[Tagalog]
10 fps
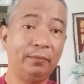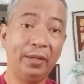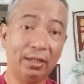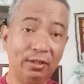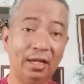
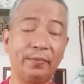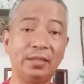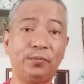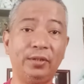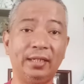pero
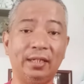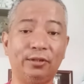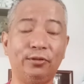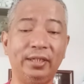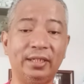lagpas po yan ng
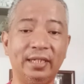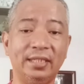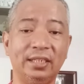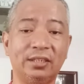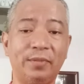2 year and
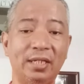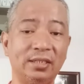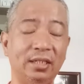6 months.